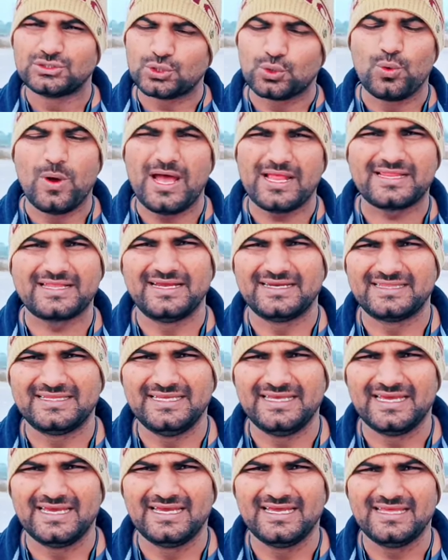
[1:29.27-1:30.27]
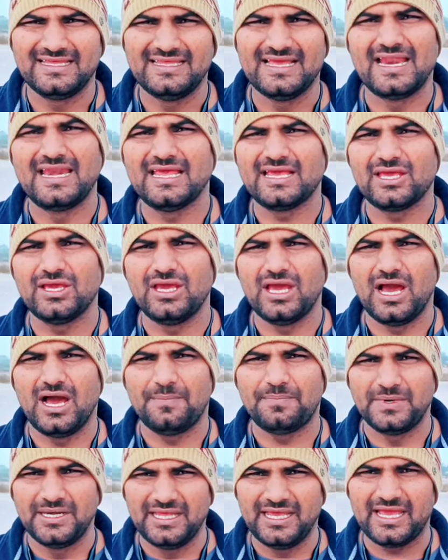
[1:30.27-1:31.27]
शुरुआत करती है यानी कि
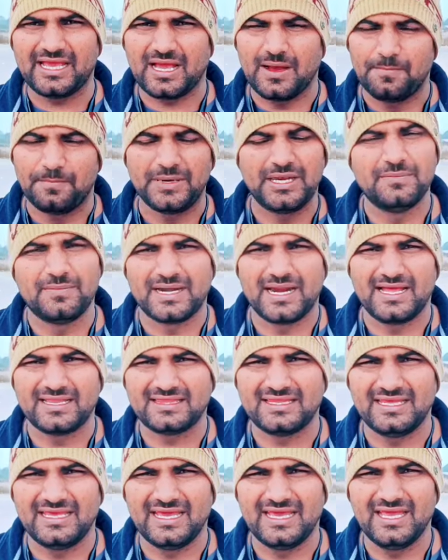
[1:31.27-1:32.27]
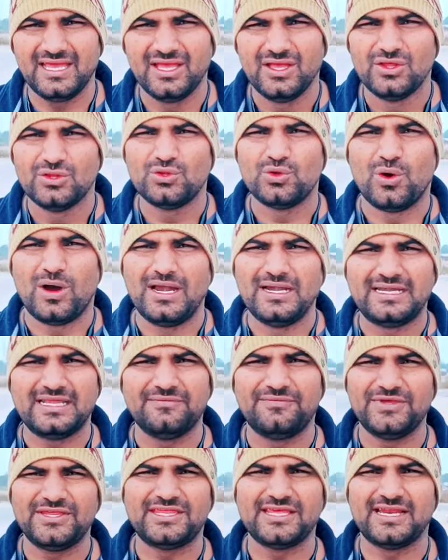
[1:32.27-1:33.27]
अपनी एक कंपनी बनाती है जो
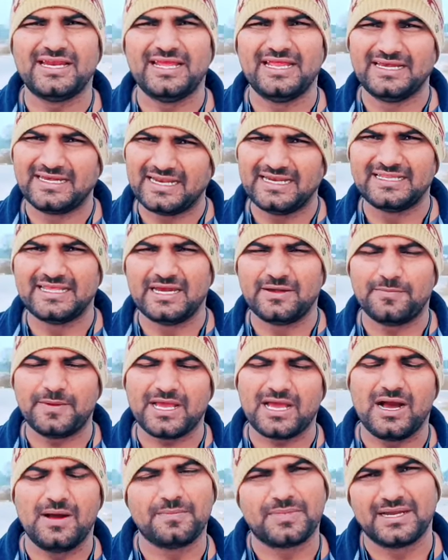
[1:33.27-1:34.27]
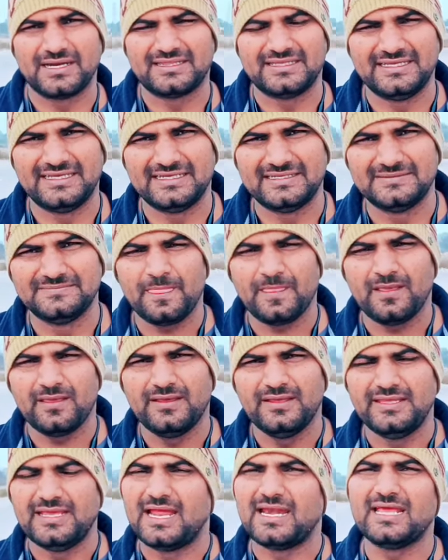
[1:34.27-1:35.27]
आर्टिफिशियल इंटेलिजेंस पे काम करती है
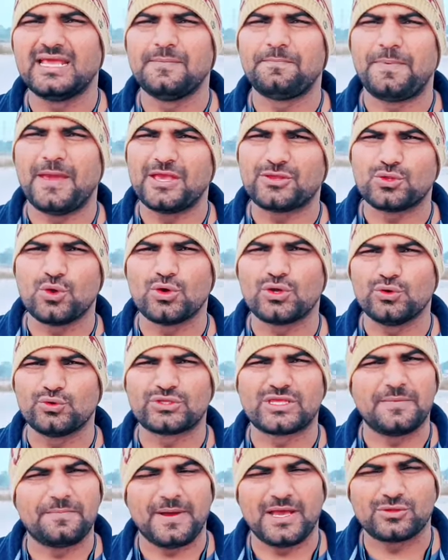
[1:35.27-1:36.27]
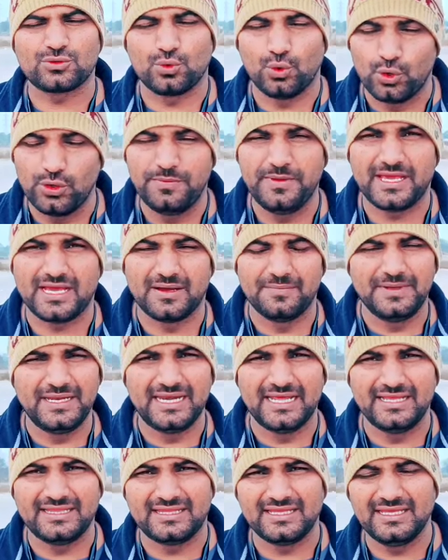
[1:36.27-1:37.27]
यानी कि पैसों की उसके पास कोई भी
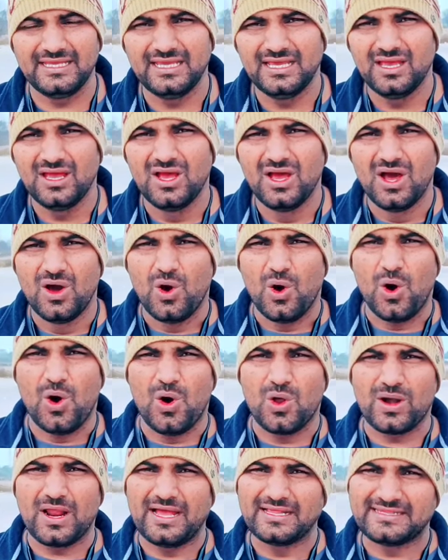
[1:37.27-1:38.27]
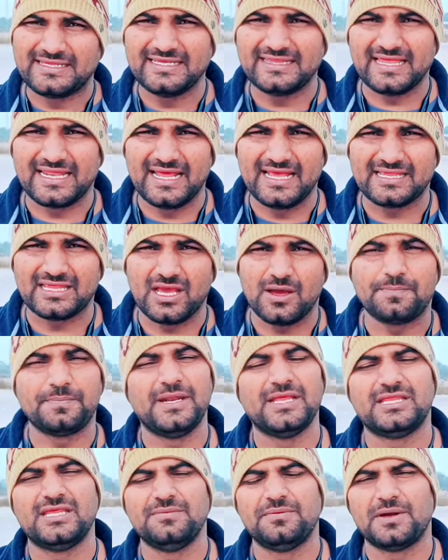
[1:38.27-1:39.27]
कमी नहीं थी और अच्छी तरह से
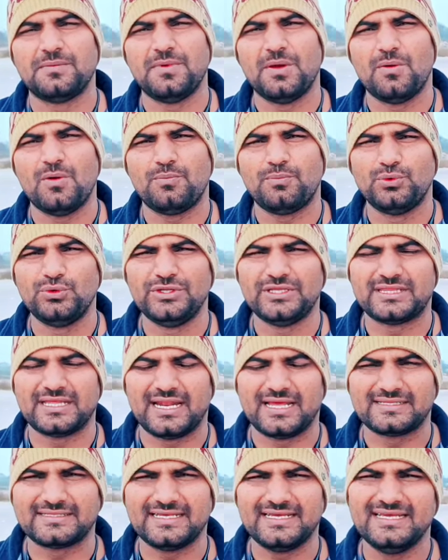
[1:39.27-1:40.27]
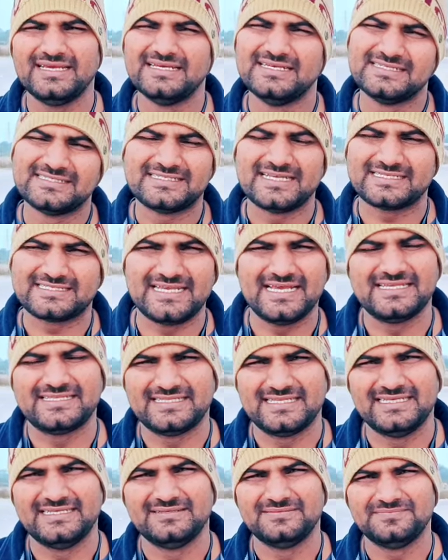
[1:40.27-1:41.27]
अपने जीवन में वो पूरी तरह से
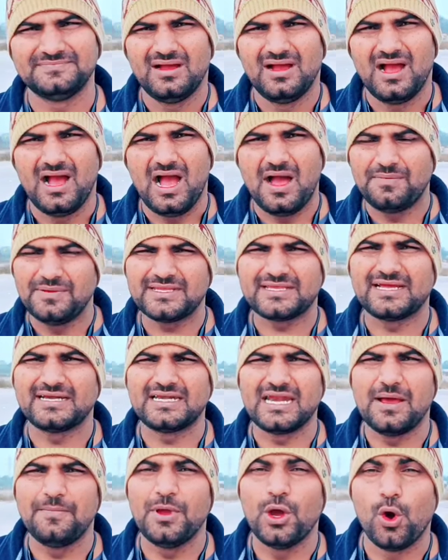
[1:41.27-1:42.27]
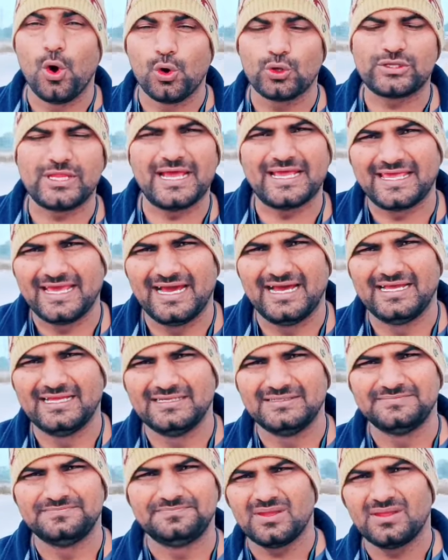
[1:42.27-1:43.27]
सक्सेस थी अब इस घटना में होता क्या
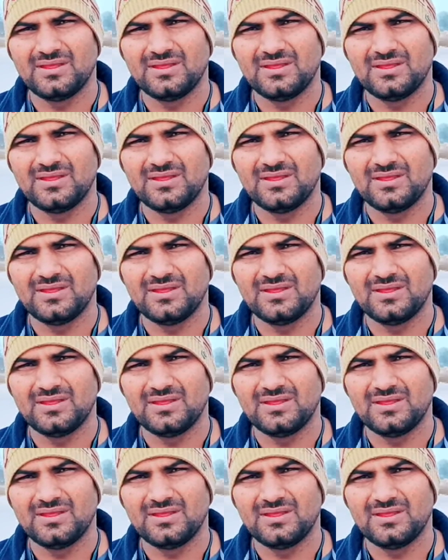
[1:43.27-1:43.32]
है